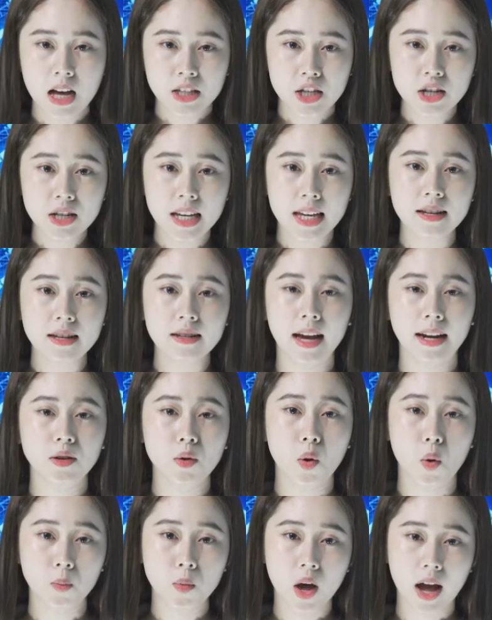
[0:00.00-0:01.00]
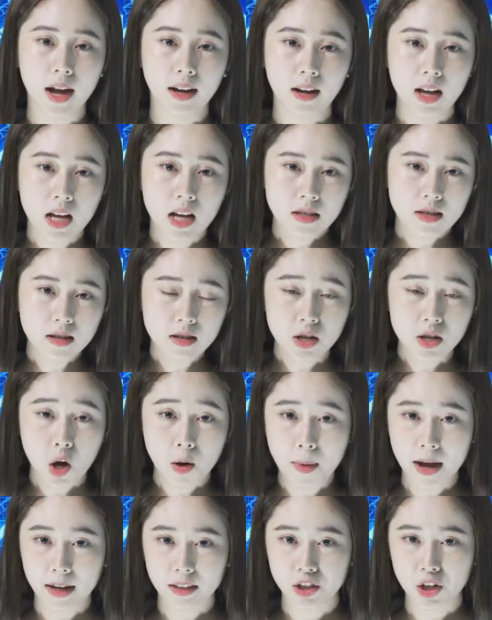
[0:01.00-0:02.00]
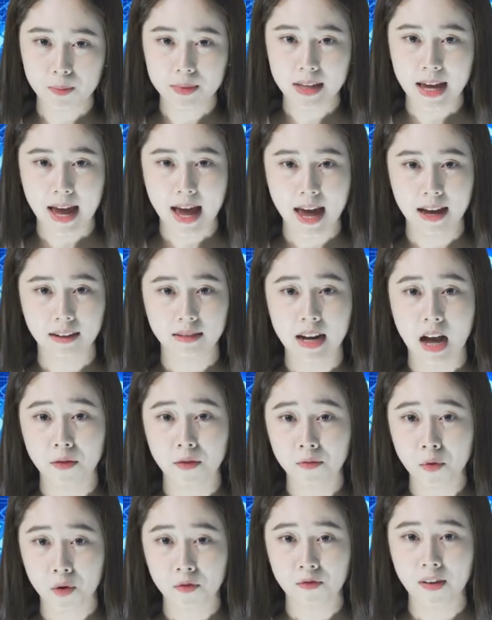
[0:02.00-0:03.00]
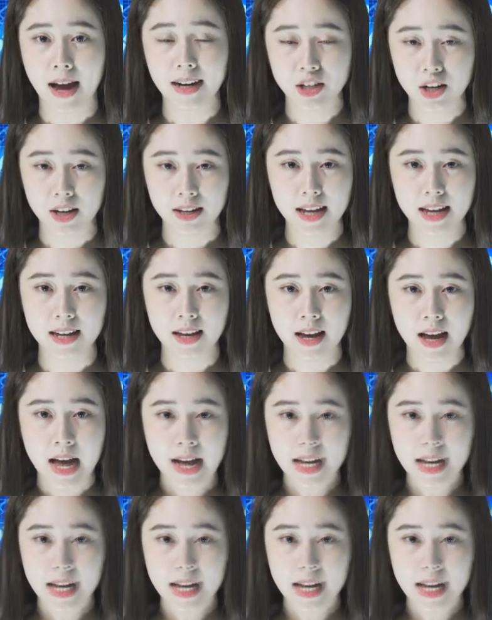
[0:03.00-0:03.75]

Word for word: Chứng kiến cảnh hỗn loạn, những người có mặt trong nhà hàng đã vội vã rời đi.